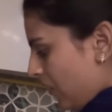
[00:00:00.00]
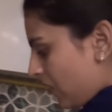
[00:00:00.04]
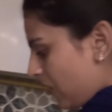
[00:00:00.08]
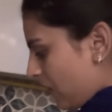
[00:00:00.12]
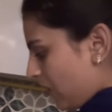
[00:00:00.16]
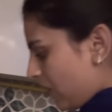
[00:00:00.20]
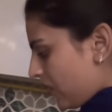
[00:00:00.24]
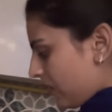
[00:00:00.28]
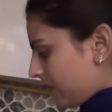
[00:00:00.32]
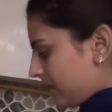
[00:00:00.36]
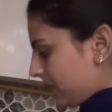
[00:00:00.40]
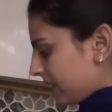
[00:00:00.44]

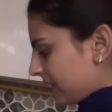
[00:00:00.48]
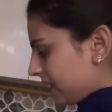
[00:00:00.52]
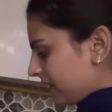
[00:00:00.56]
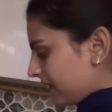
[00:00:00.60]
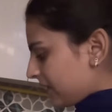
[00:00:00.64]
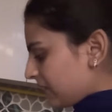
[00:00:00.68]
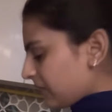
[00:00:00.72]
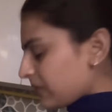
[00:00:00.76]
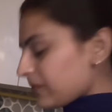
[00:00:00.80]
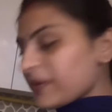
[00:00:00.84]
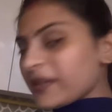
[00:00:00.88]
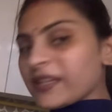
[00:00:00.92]
और
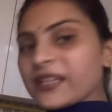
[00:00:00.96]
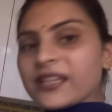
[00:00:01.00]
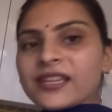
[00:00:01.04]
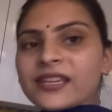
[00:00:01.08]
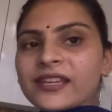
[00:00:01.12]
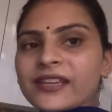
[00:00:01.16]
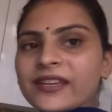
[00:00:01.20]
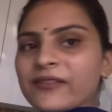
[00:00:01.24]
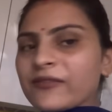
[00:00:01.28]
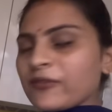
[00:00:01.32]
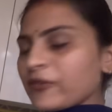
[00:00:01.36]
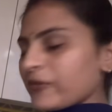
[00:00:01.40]
पतिदेव भी
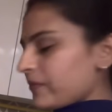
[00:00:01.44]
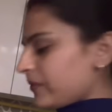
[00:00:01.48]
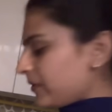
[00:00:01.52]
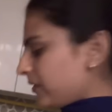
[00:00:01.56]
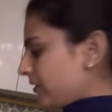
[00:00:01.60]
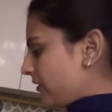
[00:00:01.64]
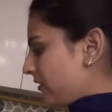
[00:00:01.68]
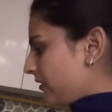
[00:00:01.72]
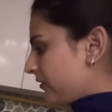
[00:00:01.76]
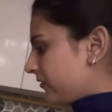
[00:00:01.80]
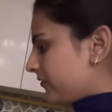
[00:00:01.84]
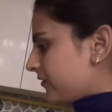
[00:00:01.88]
नहीं है वो भी
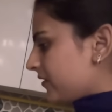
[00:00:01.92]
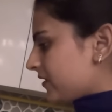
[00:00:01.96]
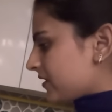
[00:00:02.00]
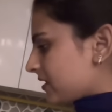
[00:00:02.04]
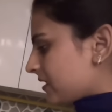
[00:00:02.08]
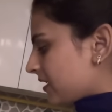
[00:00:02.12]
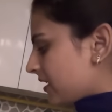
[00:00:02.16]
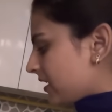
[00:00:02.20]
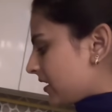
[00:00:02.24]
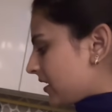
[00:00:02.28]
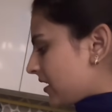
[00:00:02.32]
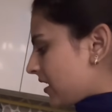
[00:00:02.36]
ऑफिस
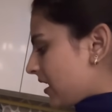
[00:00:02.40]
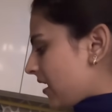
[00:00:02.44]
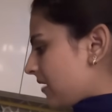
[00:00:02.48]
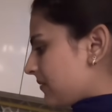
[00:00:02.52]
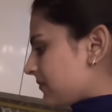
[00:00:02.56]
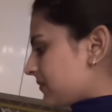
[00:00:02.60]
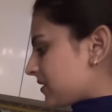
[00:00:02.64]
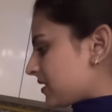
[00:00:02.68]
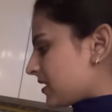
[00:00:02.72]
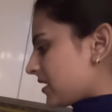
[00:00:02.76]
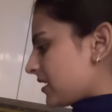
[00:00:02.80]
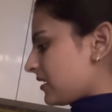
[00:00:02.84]
के
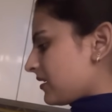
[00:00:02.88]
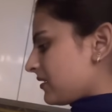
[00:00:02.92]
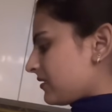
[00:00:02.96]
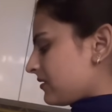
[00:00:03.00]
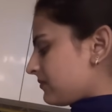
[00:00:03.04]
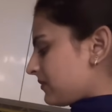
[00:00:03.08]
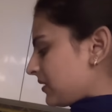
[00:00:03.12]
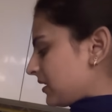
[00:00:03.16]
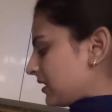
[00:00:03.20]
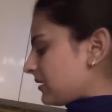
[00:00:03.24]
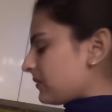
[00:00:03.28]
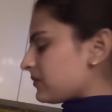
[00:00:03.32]
काम से
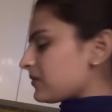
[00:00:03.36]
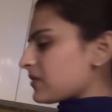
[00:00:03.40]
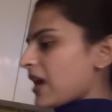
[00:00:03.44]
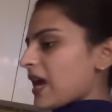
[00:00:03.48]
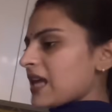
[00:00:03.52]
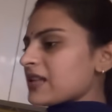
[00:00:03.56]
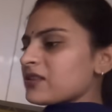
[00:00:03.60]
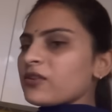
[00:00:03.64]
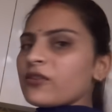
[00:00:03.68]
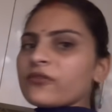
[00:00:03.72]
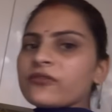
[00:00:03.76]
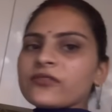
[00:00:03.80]
मतलब
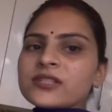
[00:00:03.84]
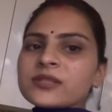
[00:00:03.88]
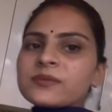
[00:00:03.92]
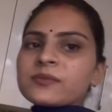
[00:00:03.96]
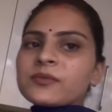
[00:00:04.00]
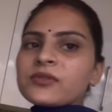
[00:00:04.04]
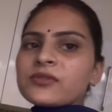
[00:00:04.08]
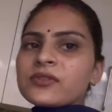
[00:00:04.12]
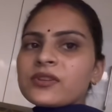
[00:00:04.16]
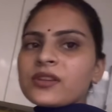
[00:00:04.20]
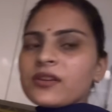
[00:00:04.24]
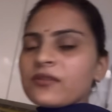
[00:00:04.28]
आज ऑफिस
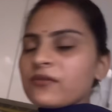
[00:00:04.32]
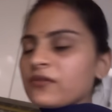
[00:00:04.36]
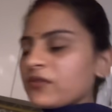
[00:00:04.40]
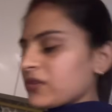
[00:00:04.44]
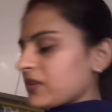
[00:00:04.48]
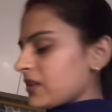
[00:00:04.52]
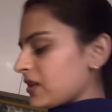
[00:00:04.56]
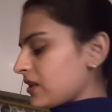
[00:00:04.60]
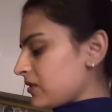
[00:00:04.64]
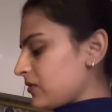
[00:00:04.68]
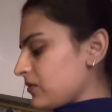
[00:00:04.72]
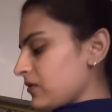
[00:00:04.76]
में उनके वो
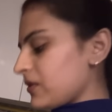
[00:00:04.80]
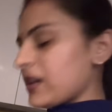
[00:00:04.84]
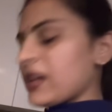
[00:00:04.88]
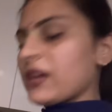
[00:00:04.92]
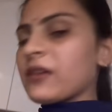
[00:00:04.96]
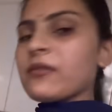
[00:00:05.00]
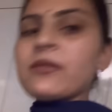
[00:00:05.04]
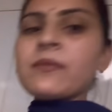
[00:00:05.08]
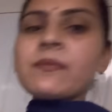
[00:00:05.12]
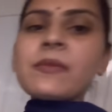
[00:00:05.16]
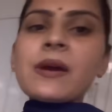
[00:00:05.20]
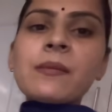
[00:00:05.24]
था तो गए
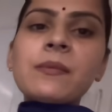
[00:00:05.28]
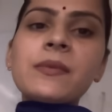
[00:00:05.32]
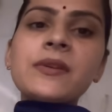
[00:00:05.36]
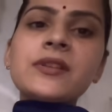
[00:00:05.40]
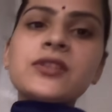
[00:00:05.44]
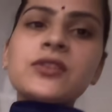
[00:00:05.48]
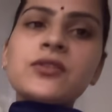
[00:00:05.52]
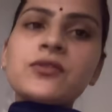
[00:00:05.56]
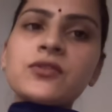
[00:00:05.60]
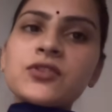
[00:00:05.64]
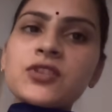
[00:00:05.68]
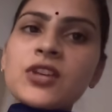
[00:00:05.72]
मैं पापा
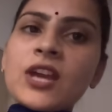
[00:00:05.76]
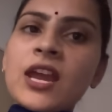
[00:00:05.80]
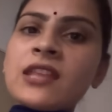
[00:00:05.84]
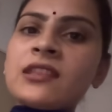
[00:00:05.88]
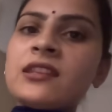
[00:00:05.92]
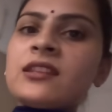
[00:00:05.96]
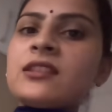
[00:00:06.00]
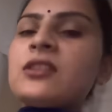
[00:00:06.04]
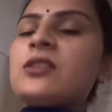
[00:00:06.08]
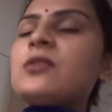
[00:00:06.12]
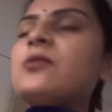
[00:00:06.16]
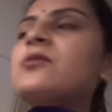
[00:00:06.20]
जी को चाय
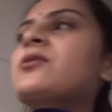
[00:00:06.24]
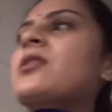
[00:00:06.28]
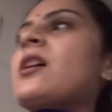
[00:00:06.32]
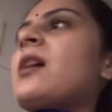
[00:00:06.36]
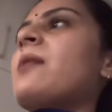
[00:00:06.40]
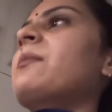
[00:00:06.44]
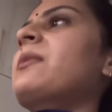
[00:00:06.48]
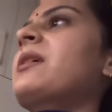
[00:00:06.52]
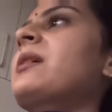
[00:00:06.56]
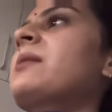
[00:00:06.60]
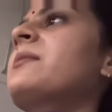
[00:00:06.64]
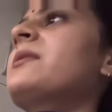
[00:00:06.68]
देती हूँ
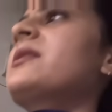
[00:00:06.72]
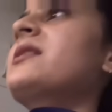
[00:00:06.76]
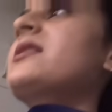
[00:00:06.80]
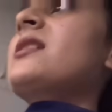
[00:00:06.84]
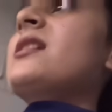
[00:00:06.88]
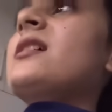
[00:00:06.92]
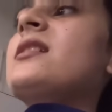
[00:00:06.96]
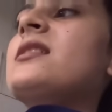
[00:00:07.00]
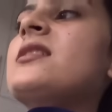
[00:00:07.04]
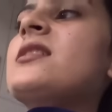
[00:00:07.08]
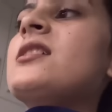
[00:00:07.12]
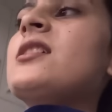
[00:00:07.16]
शाम के बज
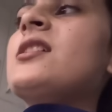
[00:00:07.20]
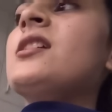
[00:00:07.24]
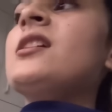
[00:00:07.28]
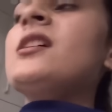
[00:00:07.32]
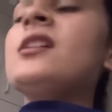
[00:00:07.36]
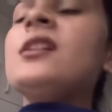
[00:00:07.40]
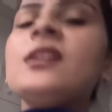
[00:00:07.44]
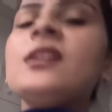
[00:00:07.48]
रहे छः